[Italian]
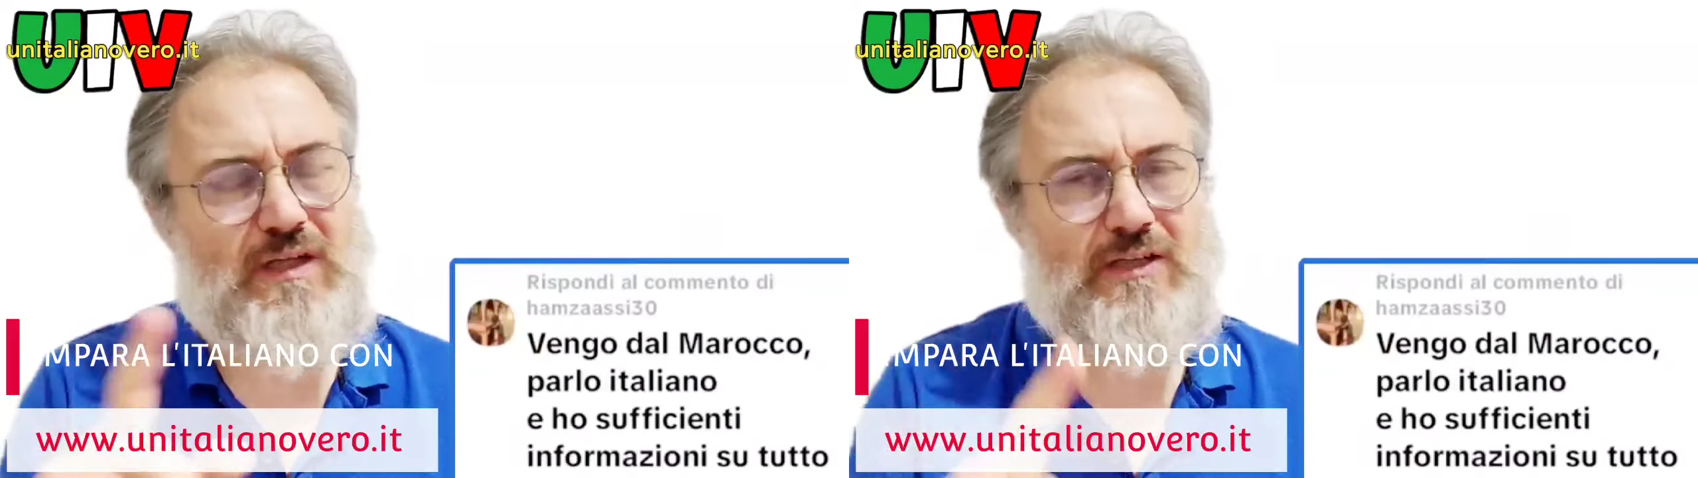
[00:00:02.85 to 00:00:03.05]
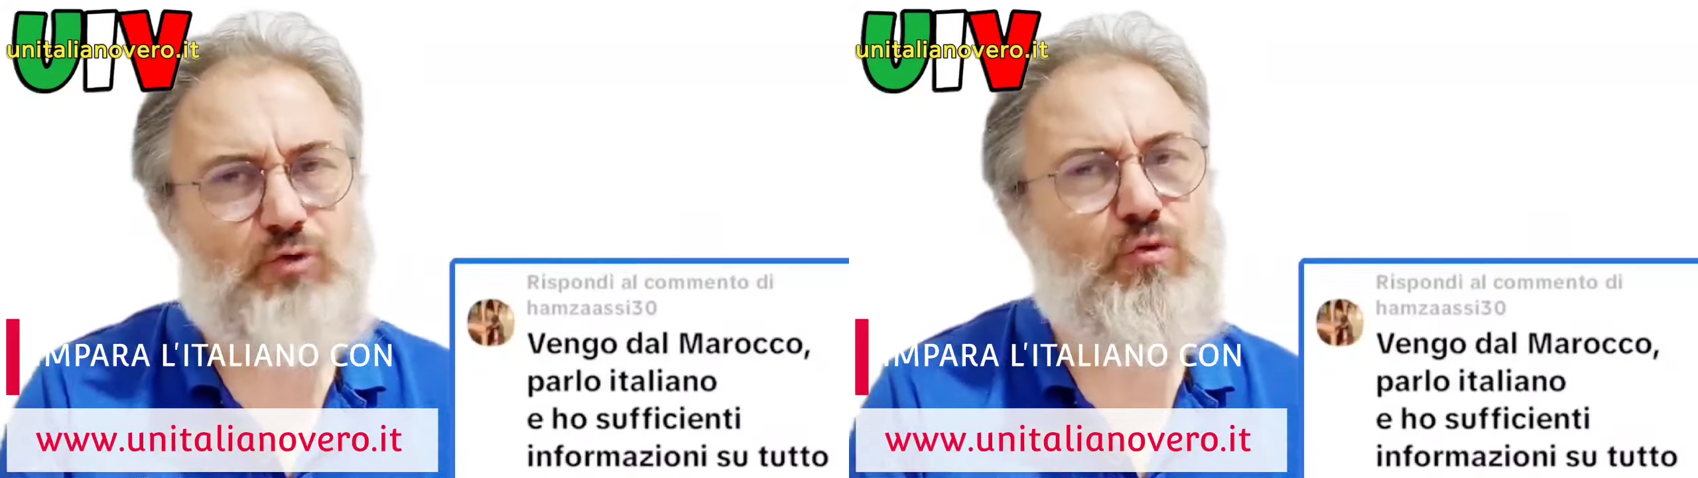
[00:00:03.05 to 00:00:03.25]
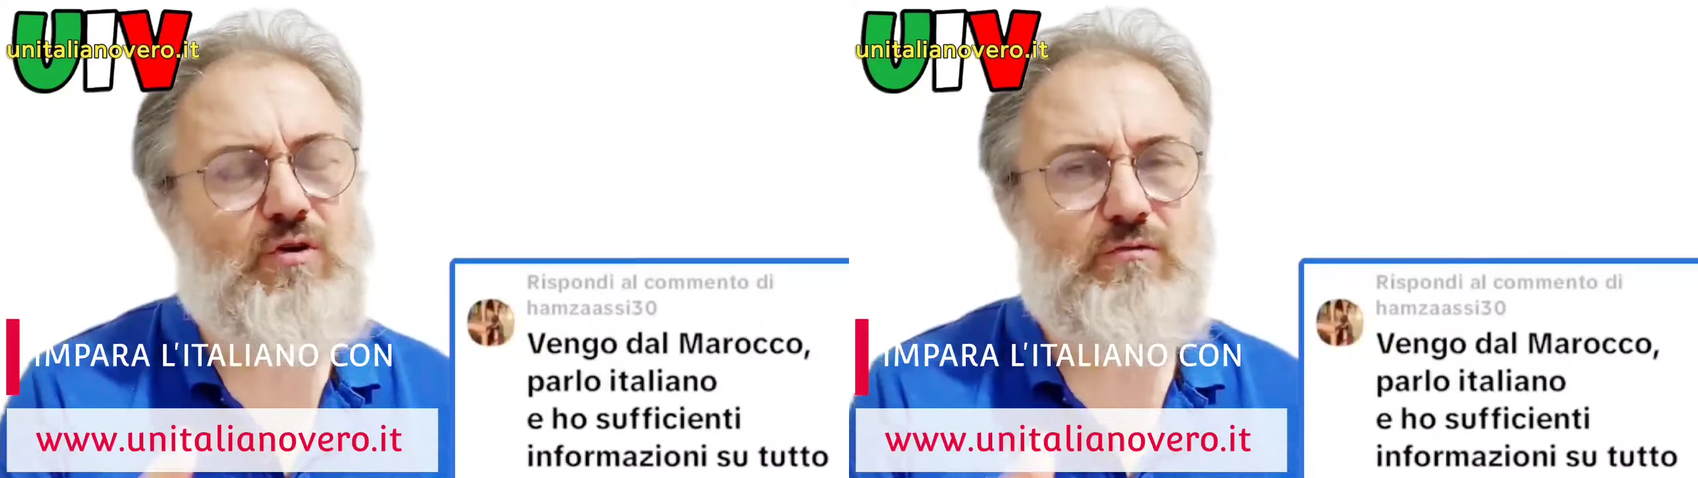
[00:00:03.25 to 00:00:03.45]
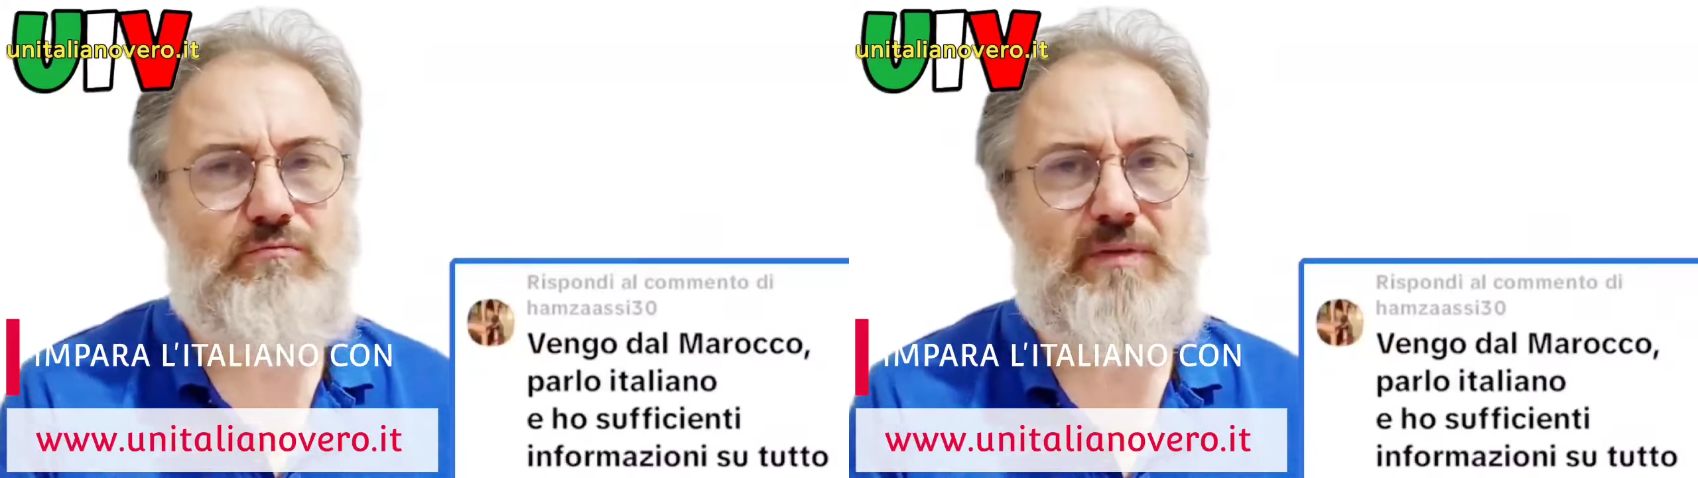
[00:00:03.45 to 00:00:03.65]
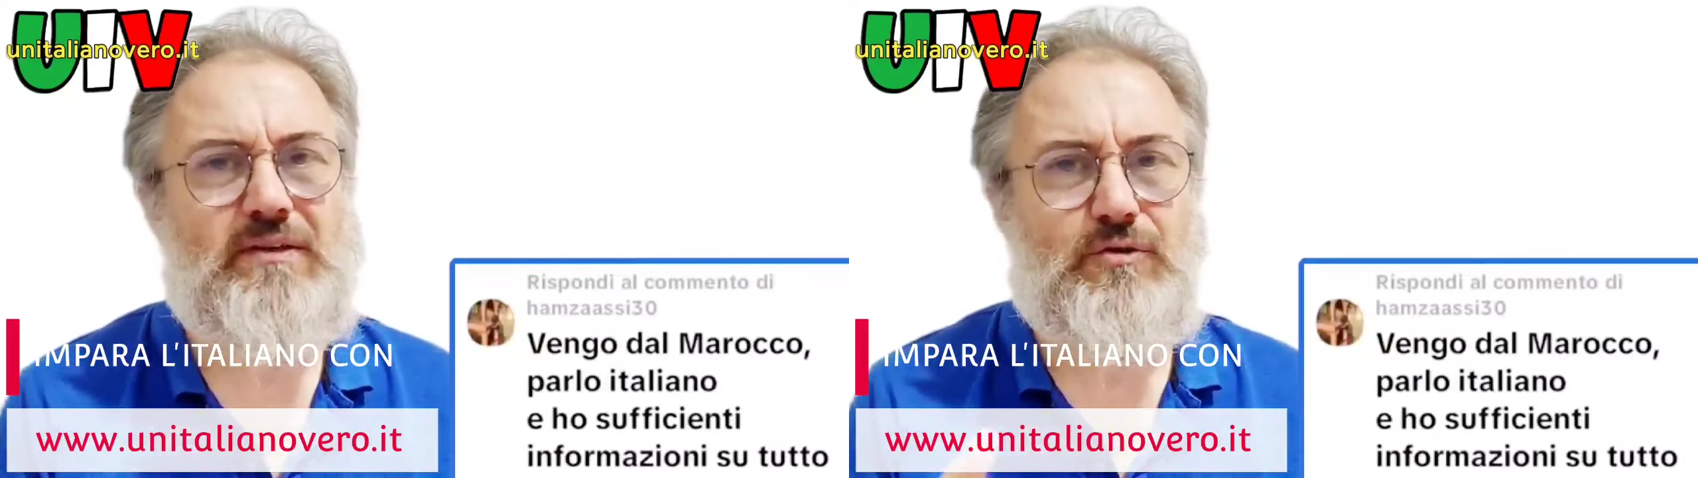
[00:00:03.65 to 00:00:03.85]
Dal tuo
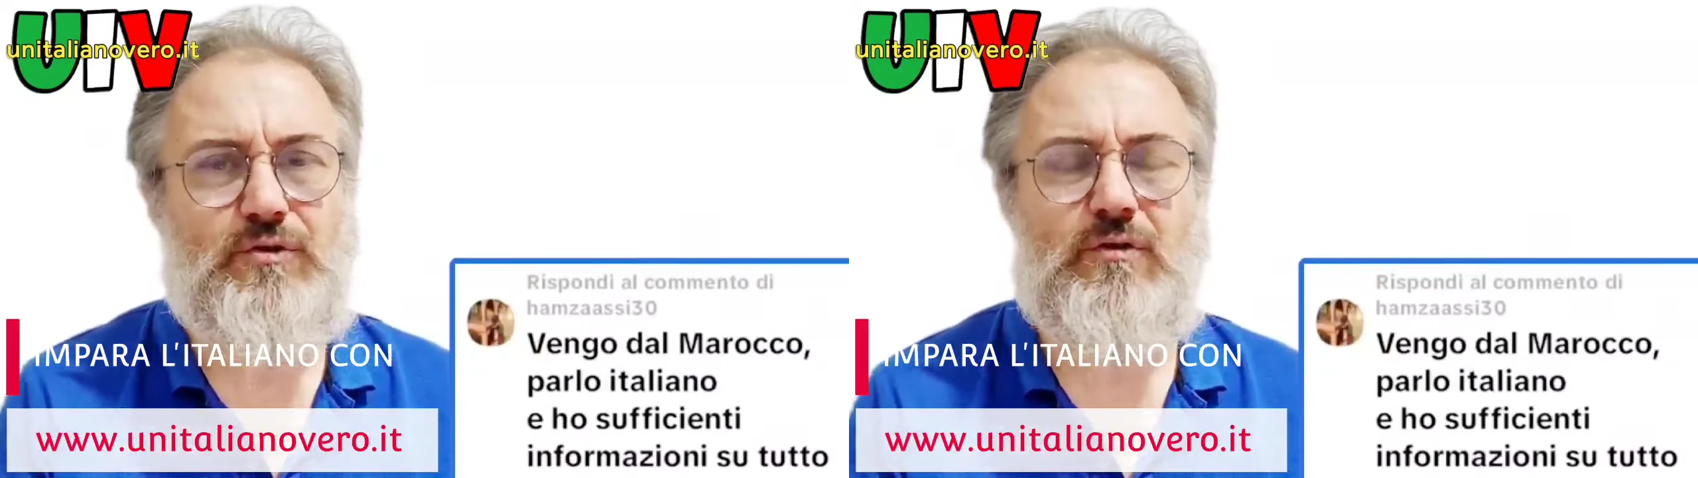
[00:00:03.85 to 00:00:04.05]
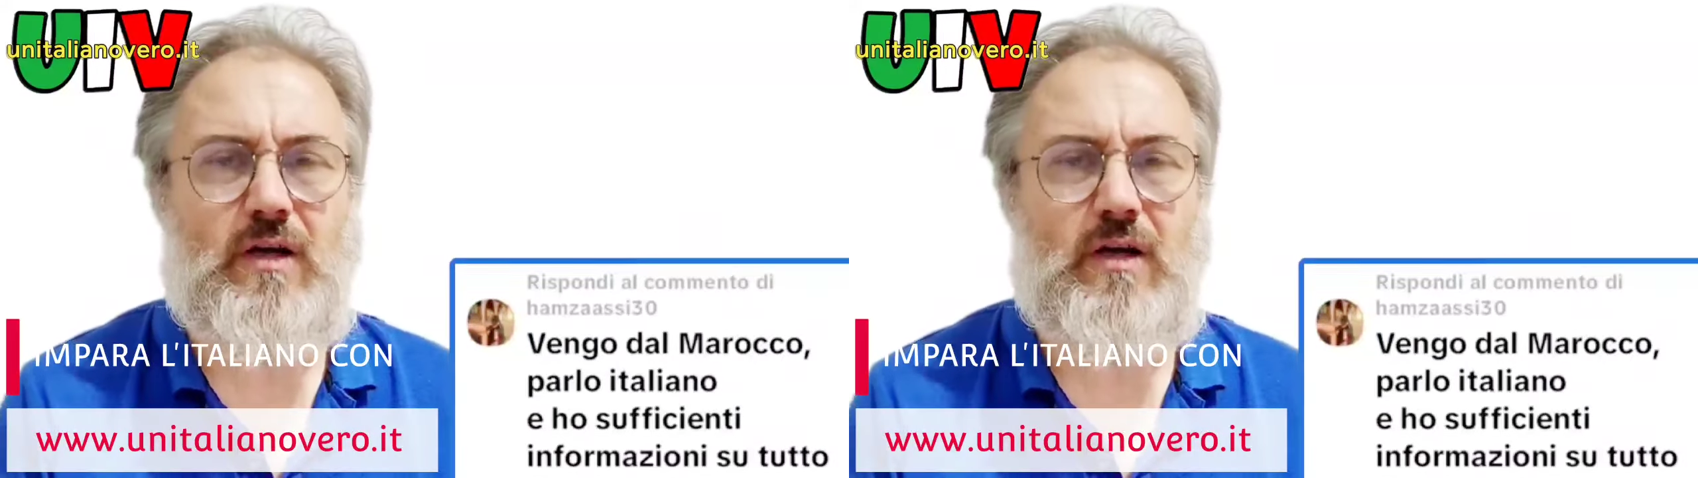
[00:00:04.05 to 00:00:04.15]
commento